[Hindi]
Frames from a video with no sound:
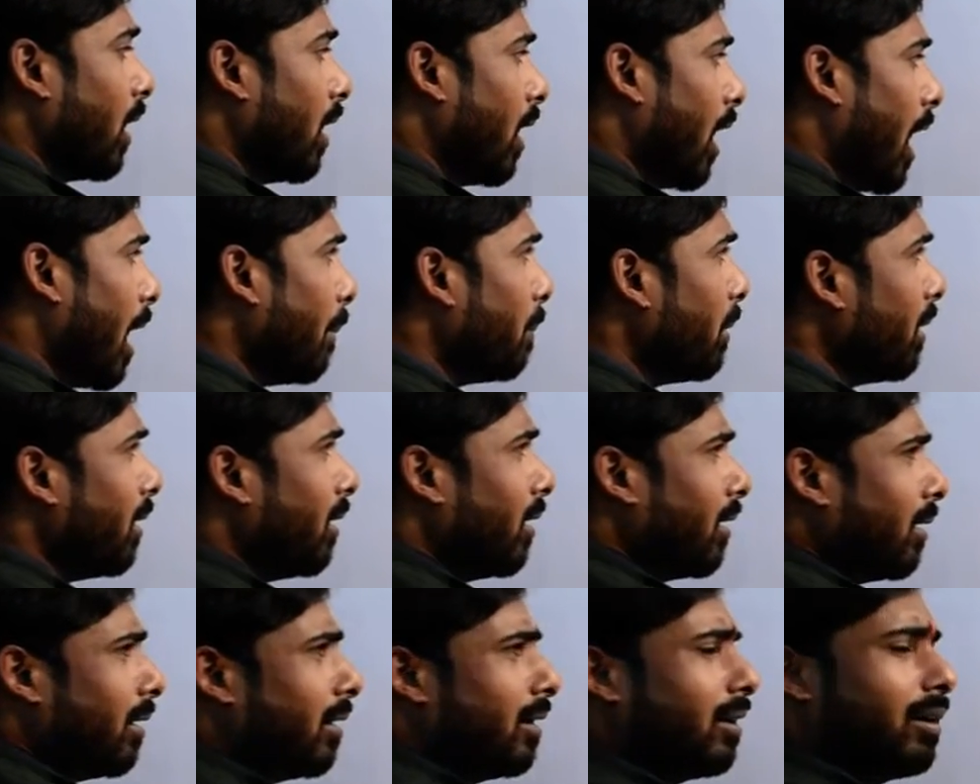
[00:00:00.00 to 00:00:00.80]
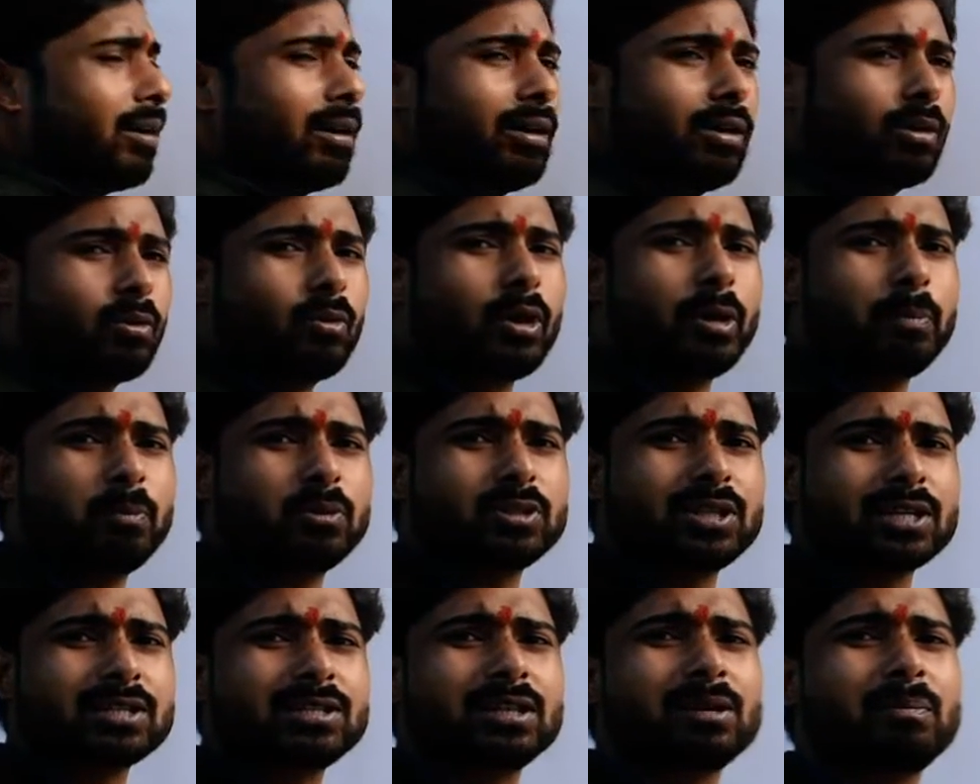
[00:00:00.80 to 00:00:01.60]
अब कोई
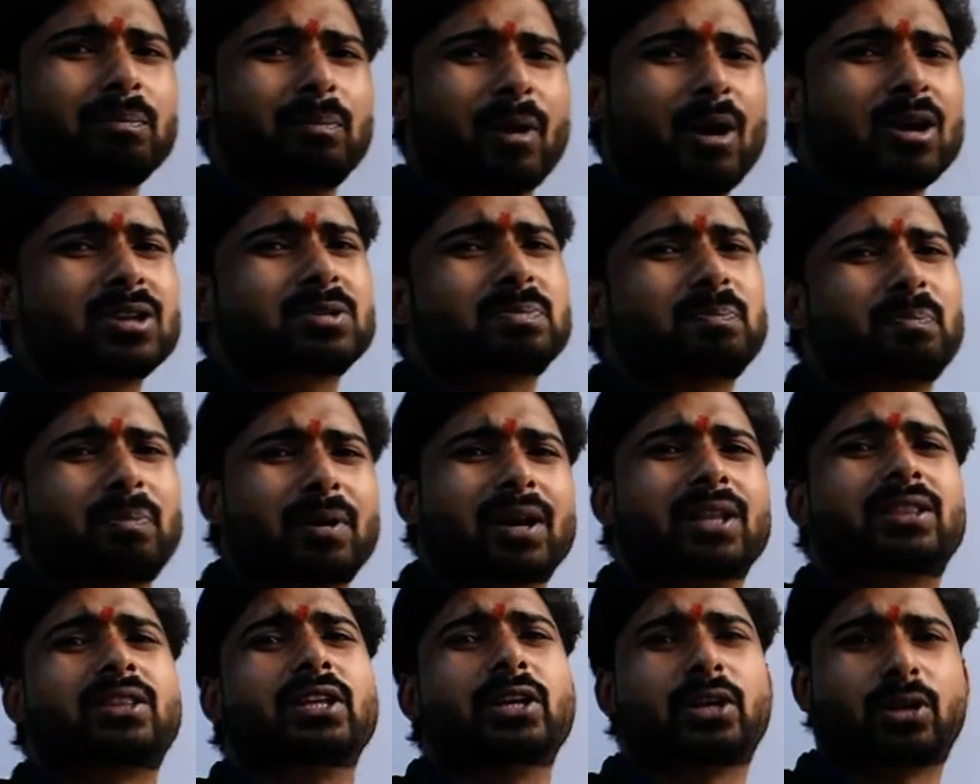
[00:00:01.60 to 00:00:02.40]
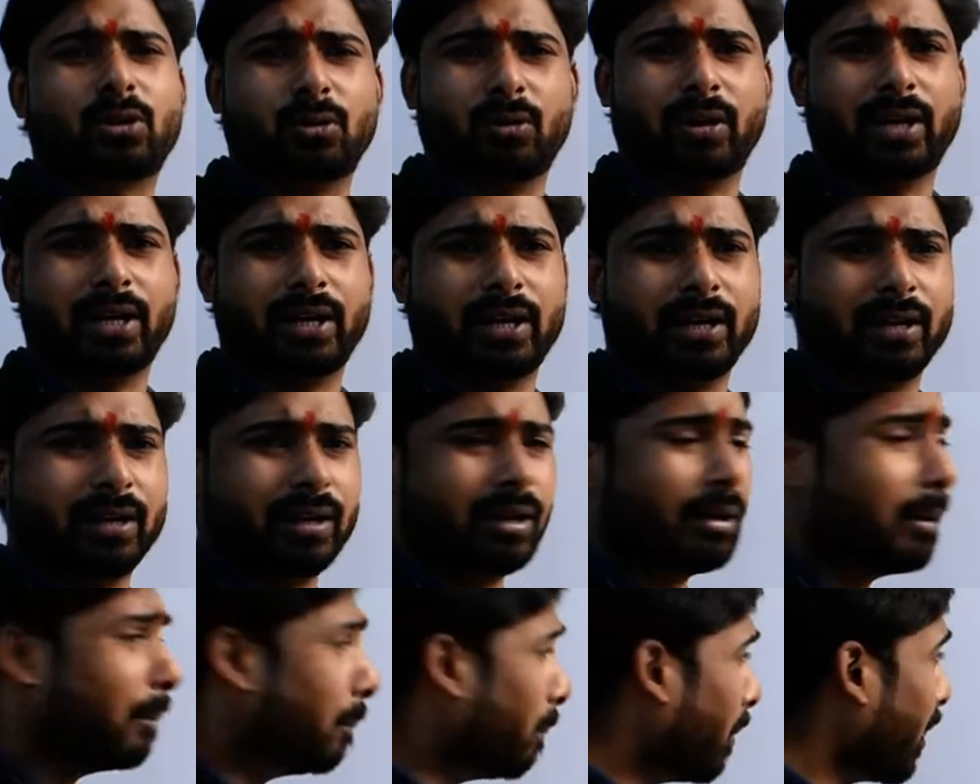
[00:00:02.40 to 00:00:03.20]
पूछे सर बॉक्स पढ़ते क्यों है
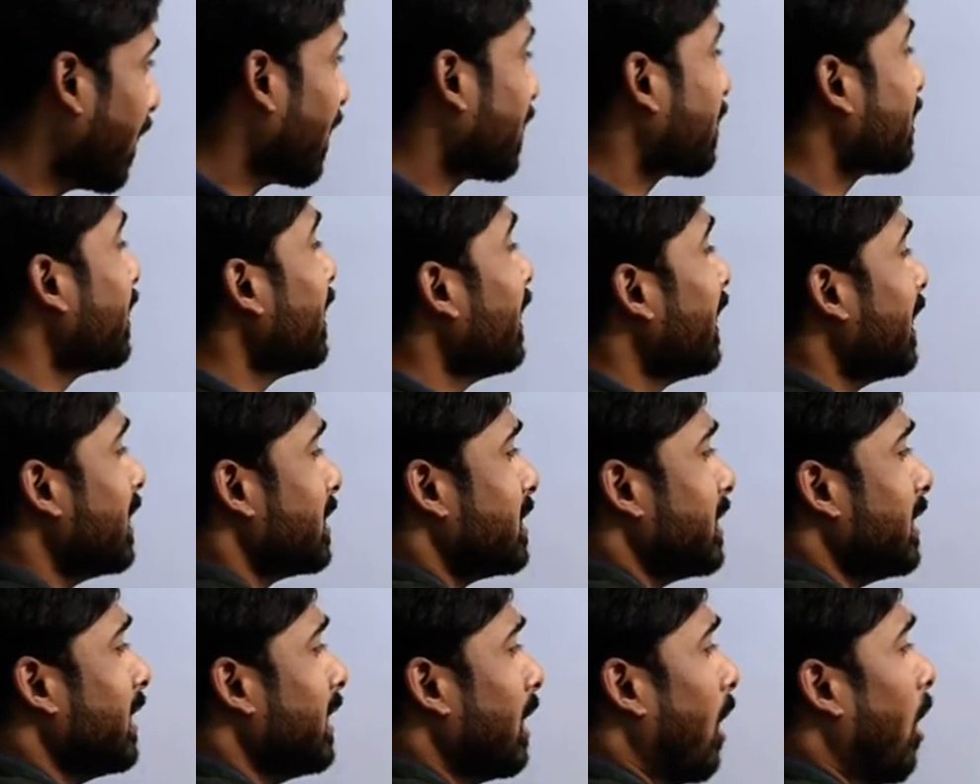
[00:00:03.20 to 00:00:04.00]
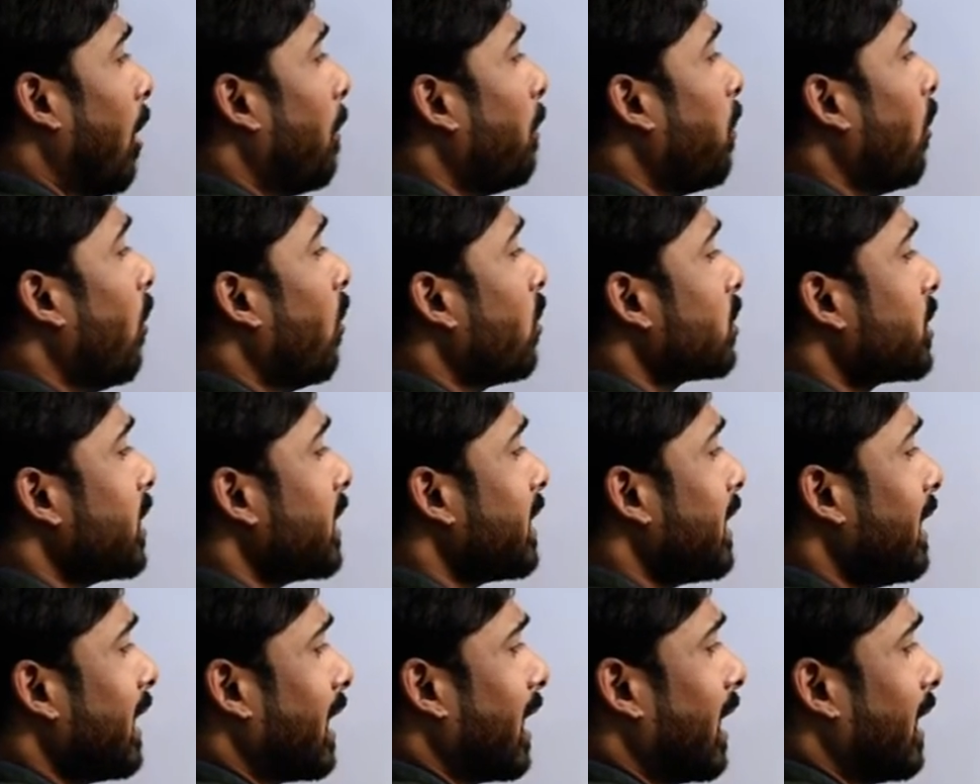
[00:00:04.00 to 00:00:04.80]
पढ़ते हैं जी
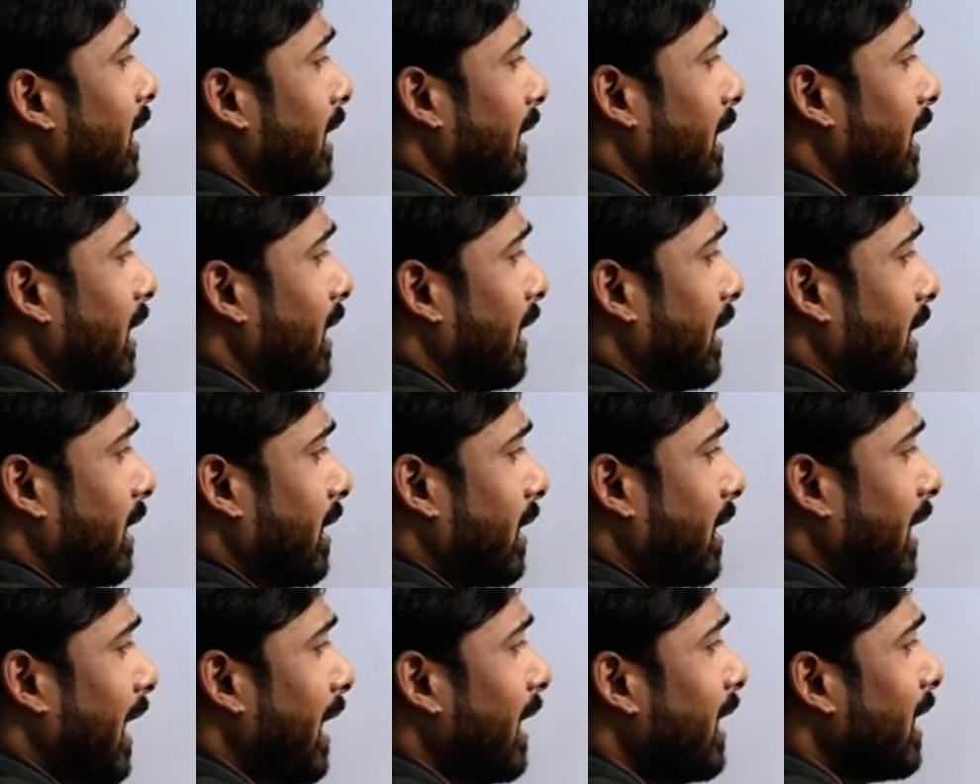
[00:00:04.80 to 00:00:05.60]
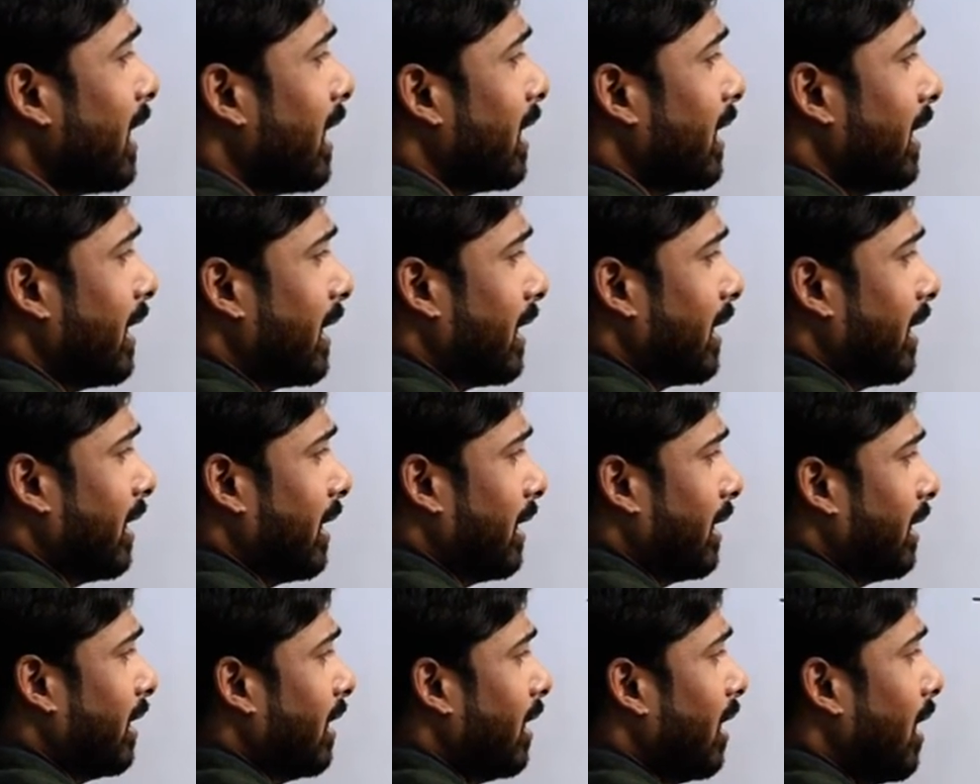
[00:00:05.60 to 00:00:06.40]
अपोजिट निकालने के लिए क्या निकालने के
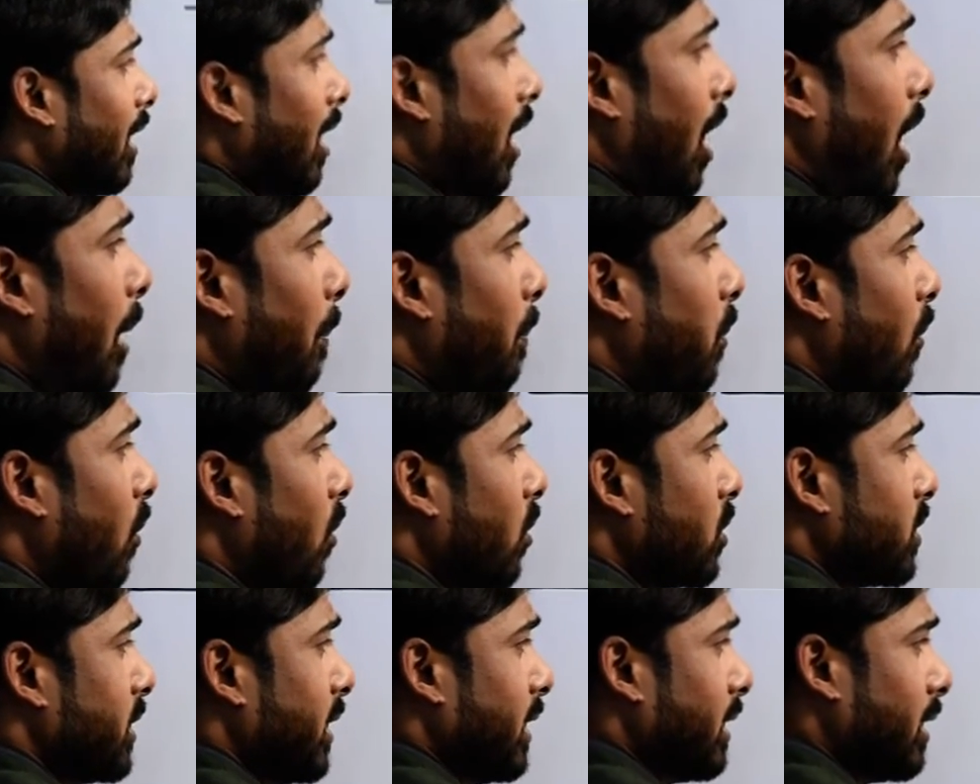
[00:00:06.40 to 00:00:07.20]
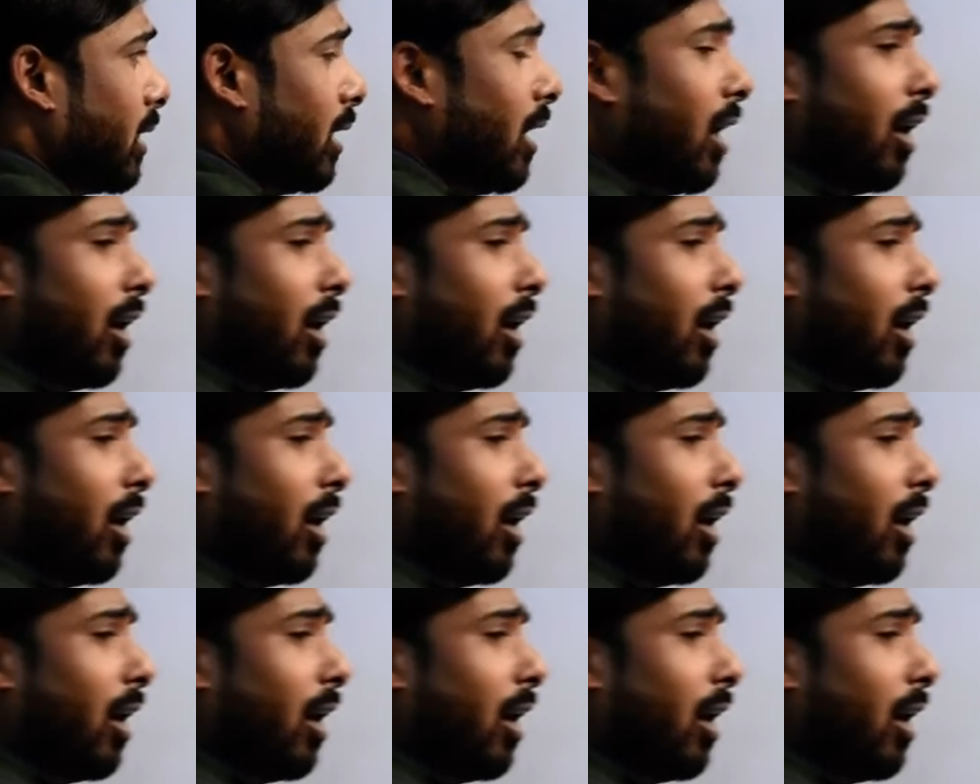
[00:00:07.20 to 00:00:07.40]
लिए अपोजिट